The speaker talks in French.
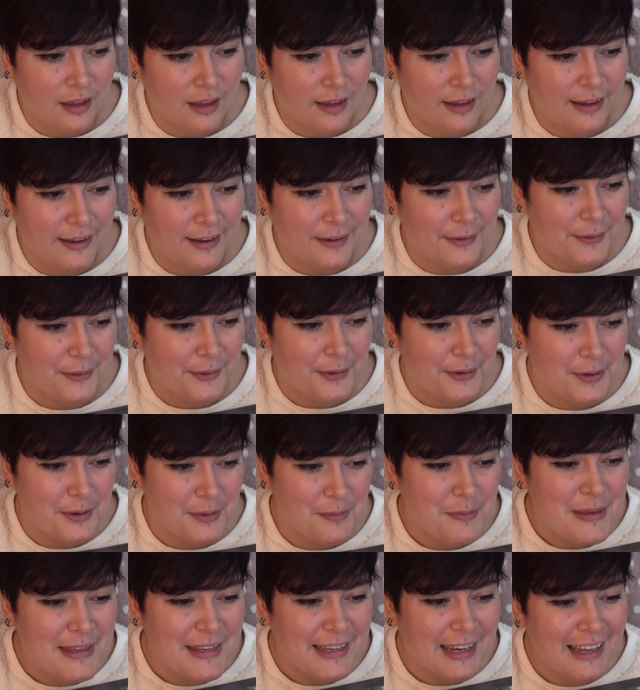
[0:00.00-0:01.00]
Alors,
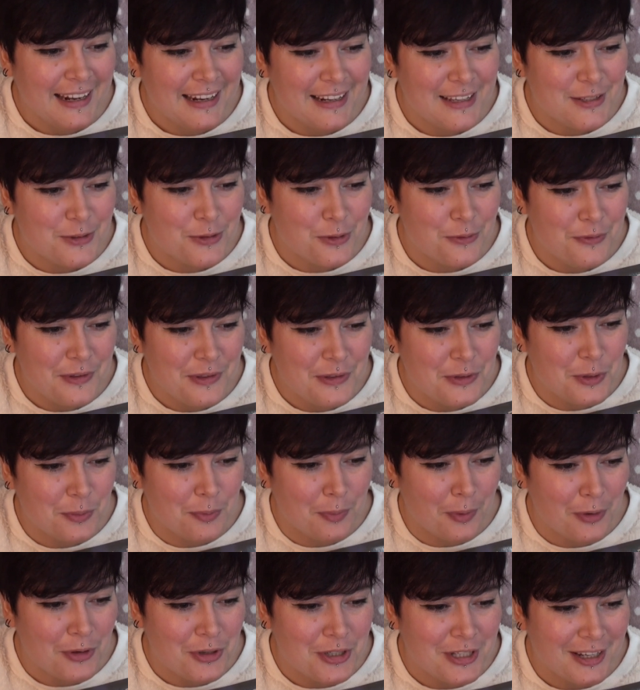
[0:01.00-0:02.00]
Michael et Sophie se
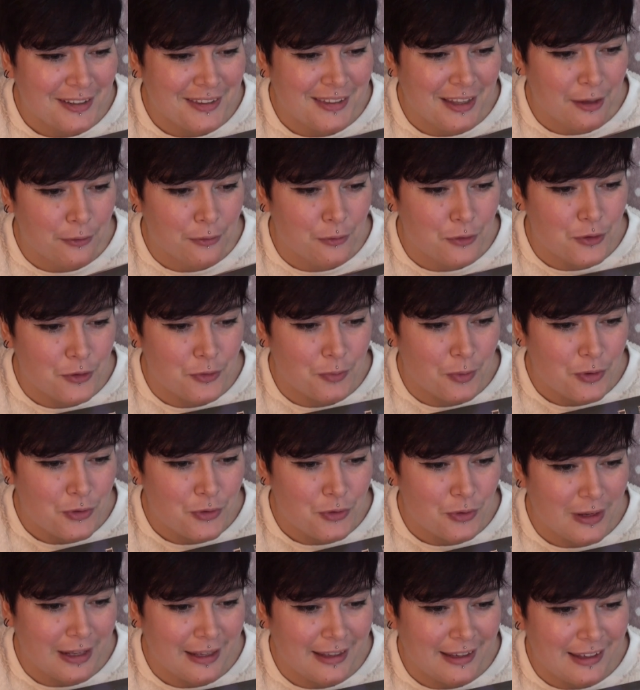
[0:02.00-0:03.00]
penchèrent nerveusement
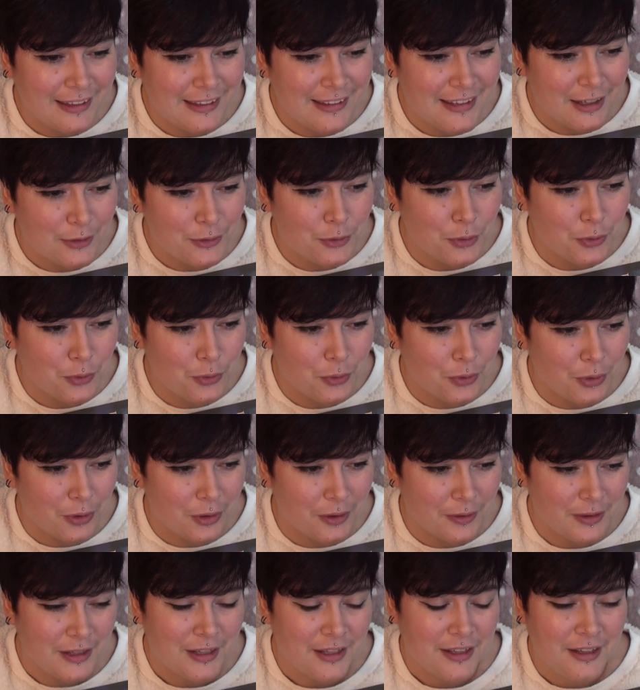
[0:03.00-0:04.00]
sur la crinière de
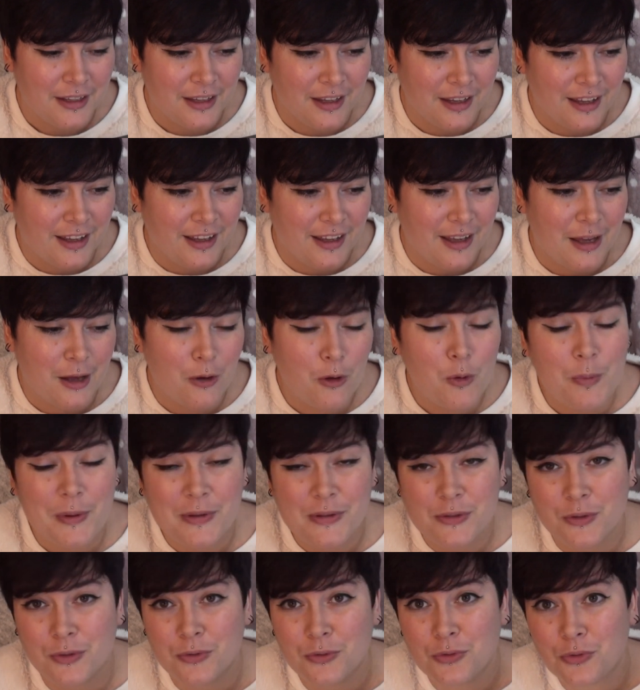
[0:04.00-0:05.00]
Hurle. Ah oui,
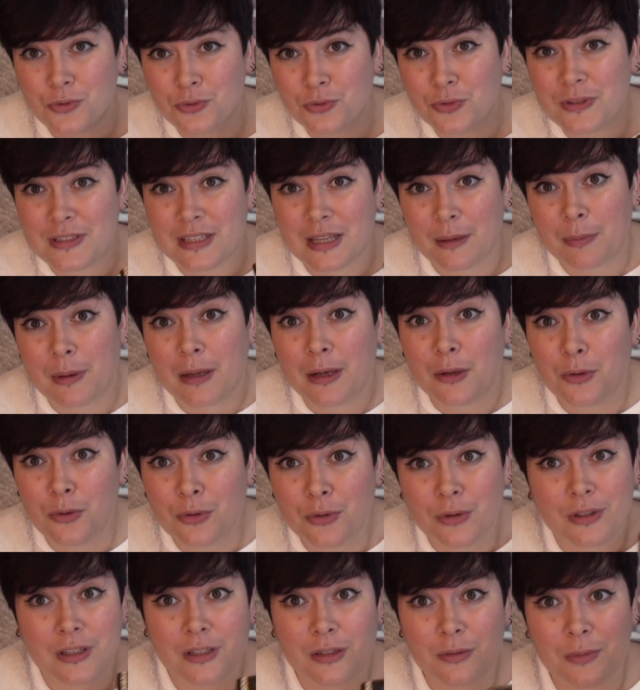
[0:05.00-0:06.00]
parce que du coup, il s'appelle
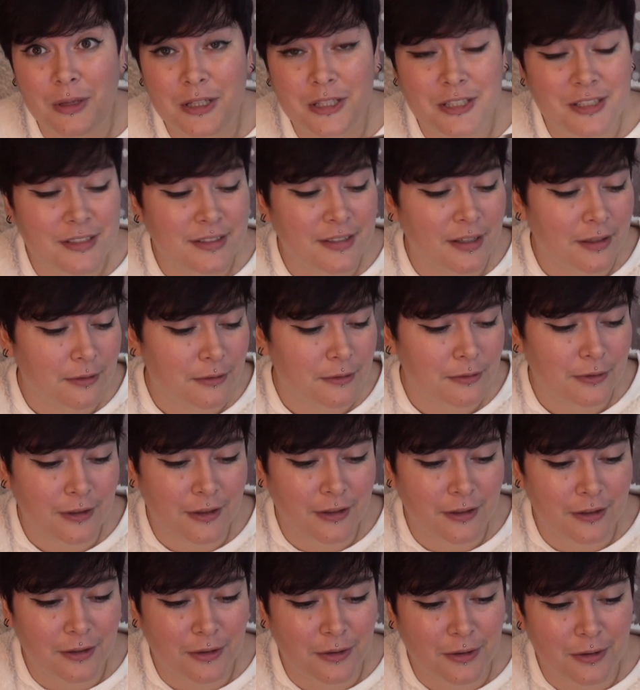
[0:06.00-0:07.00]
Hurle, hein, le magicien.
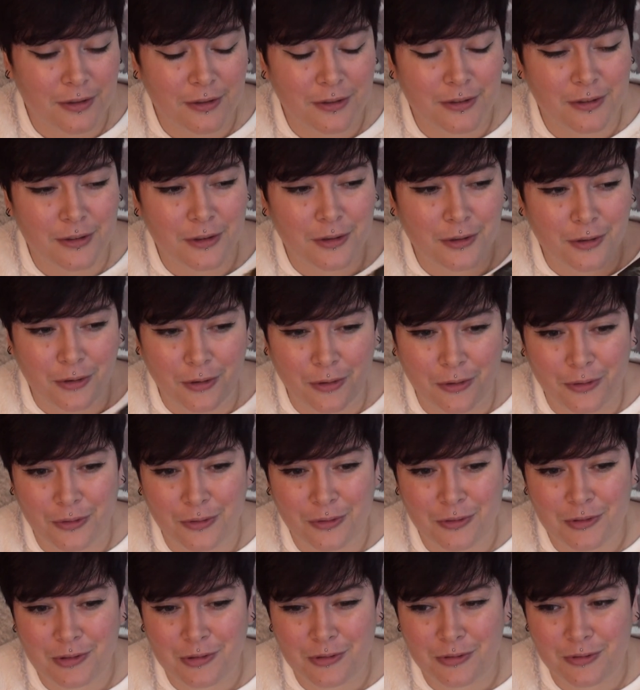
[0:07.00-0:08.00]
Enfin,
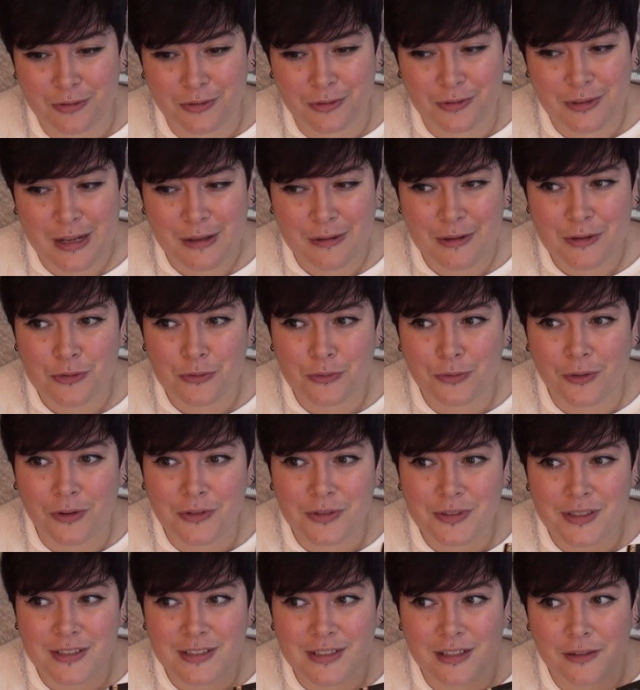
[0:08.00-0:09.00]
en, la version
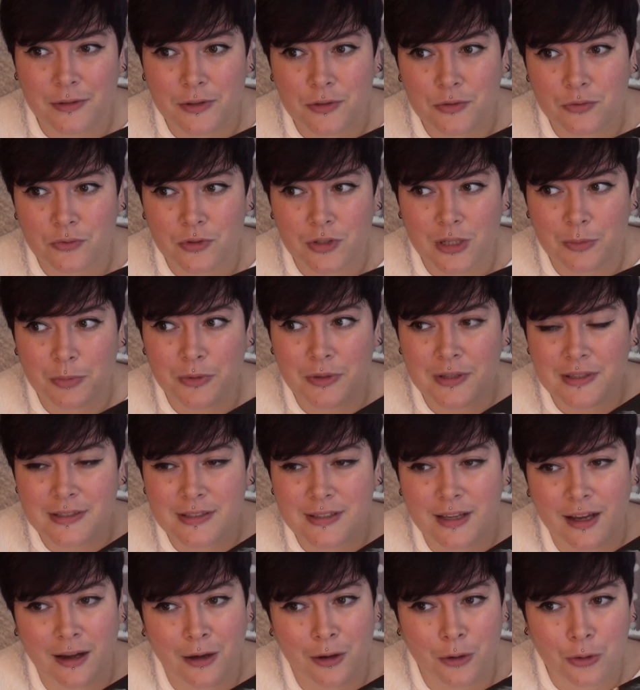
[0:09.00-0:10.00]
française et la version japonaise,
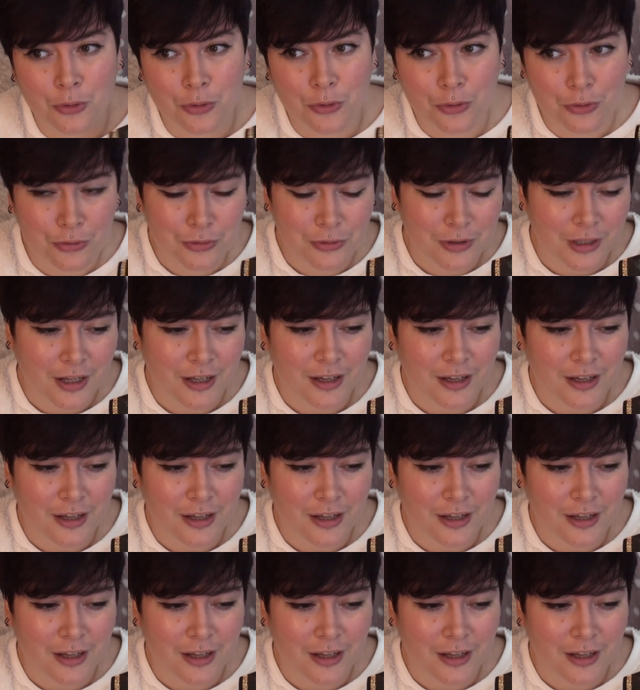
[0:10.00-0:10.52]
c'est Aoru.